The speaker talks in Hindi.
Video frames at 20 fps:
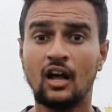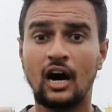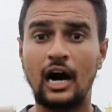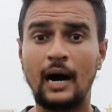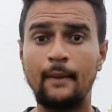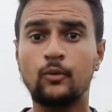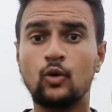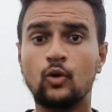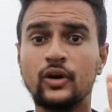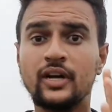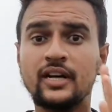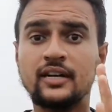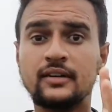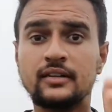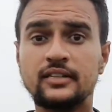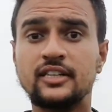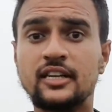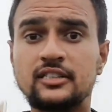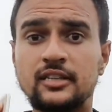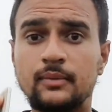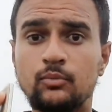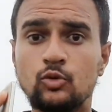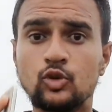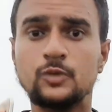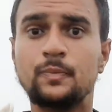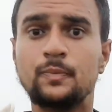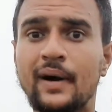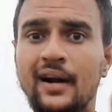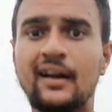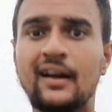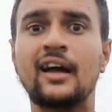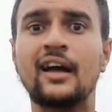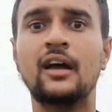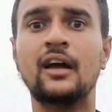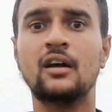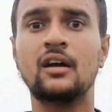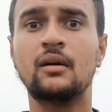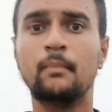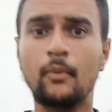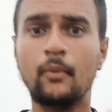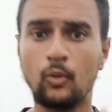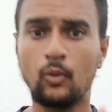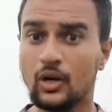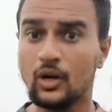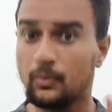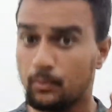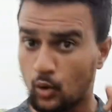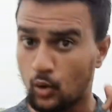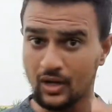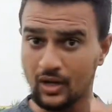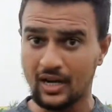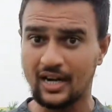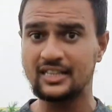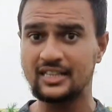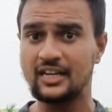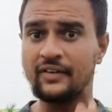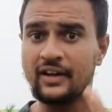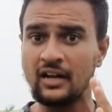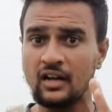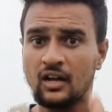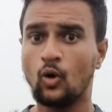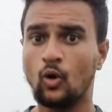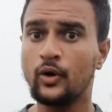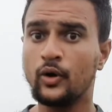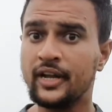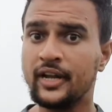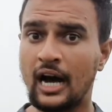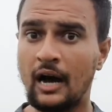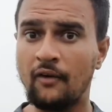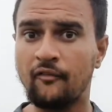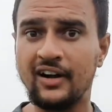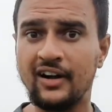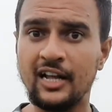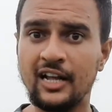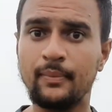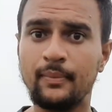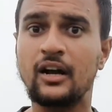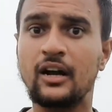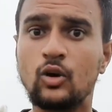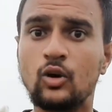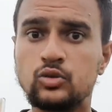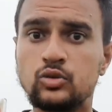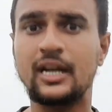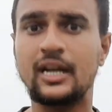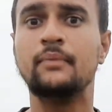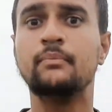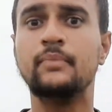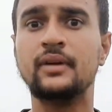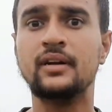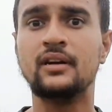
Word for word: आपको ये ये सब कुछ पढ़ना है बॉल बॉल करते हुए और या आप फील्डिंग पे करें उस टाइम भी